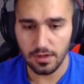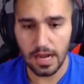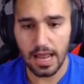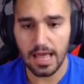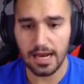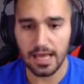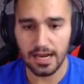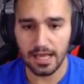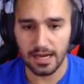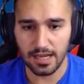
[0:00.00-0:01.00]
لا لا
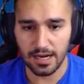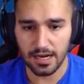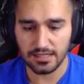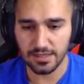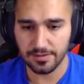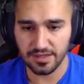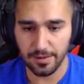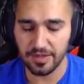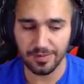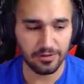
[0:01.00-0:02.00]
لا لا لا لا شباب
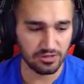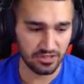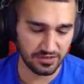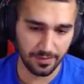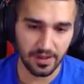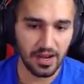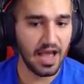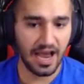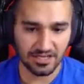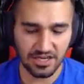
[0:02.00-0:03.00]
شباب مثل ما انتم شفتوا شباب
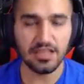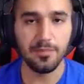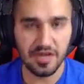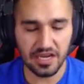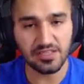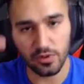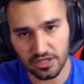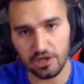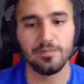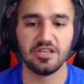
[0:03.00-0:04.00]
عن جد منيح
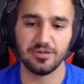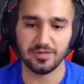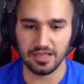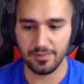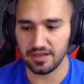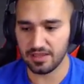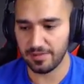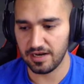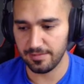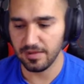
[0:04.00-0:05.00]
صورت لكم تجربه هذا المقطع
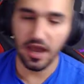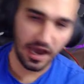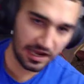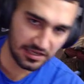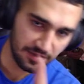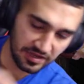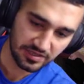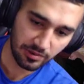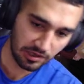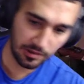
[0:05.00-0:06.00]
معلم عن جد منيح
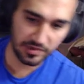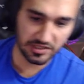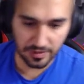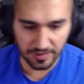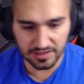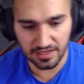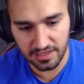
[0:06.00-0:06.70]
صورت لكم تجربه المقطع